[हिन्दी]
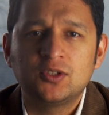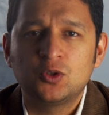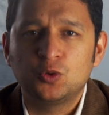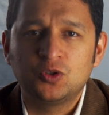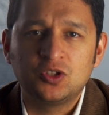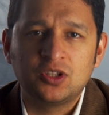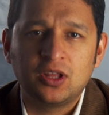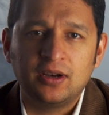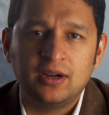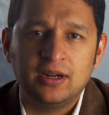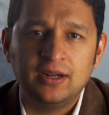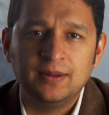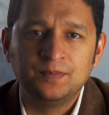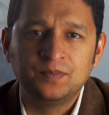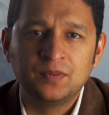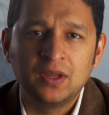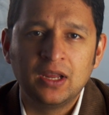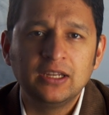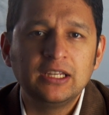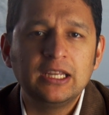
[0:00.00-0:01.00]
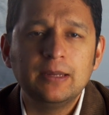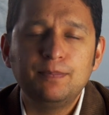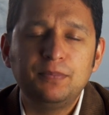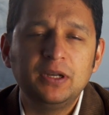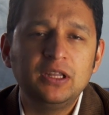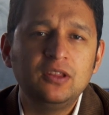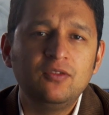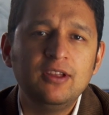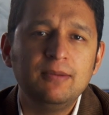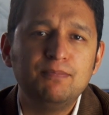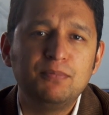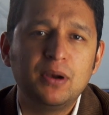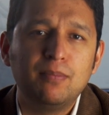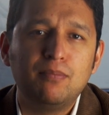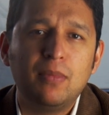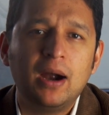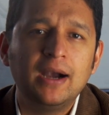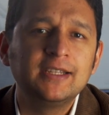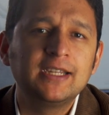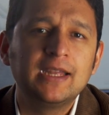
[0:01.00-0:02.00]
सोचता रहा कि पृथ्वी
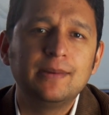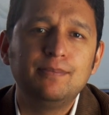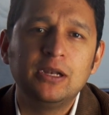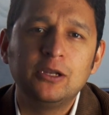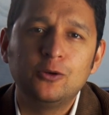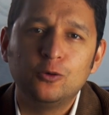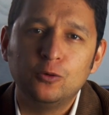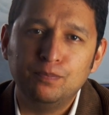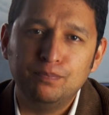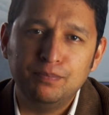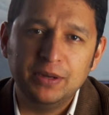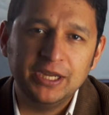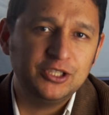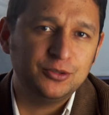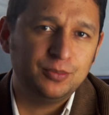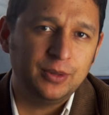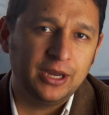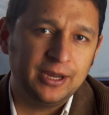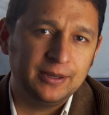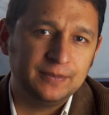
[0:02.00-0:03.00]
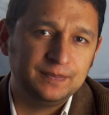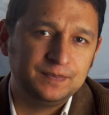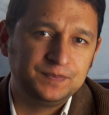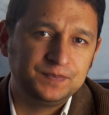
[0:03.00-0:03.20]
ब्रह्मांड के बिल्कुल बीच में है